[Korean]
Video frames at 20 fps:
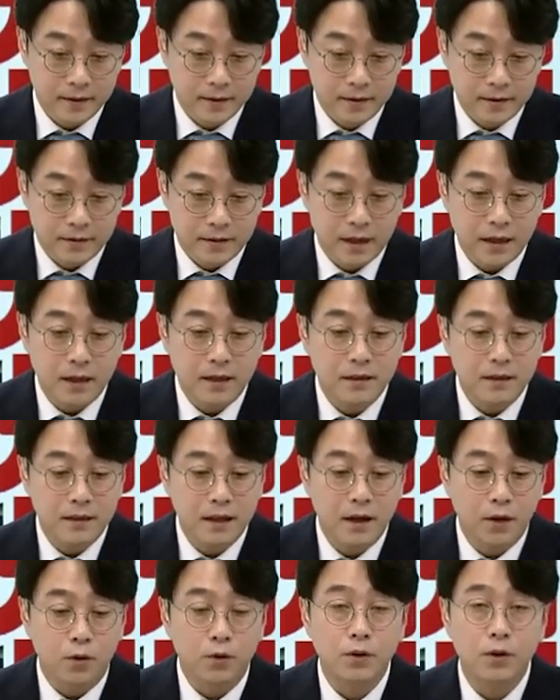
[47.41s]
제가 그때
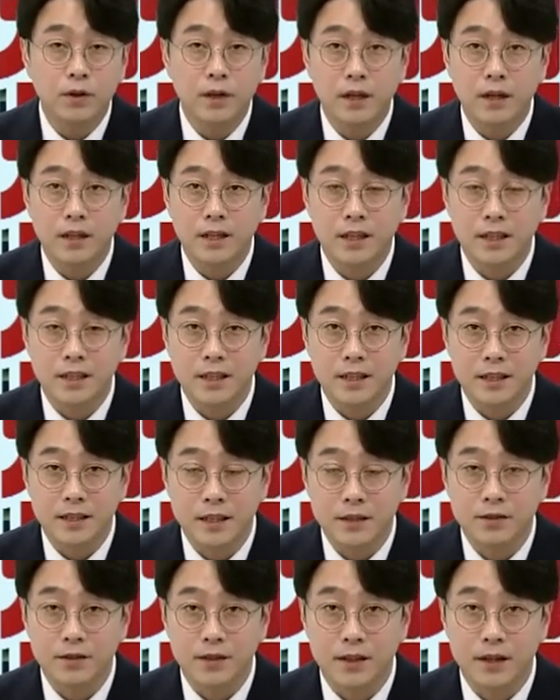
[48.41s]
어떻게 얘기를
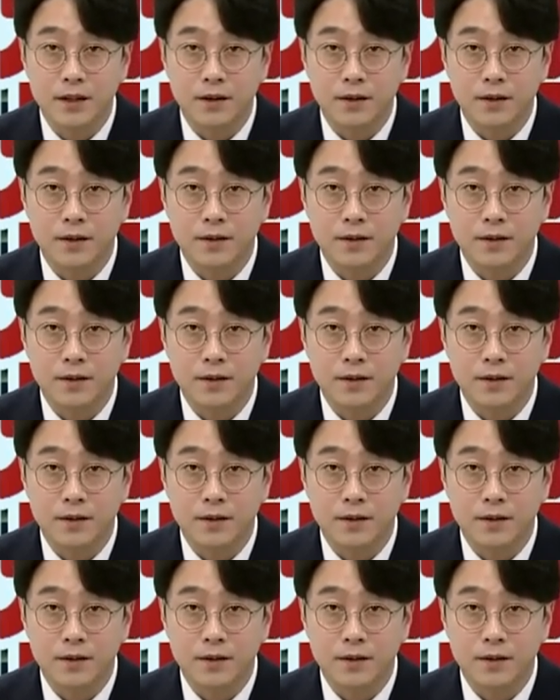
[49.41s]
했었나요?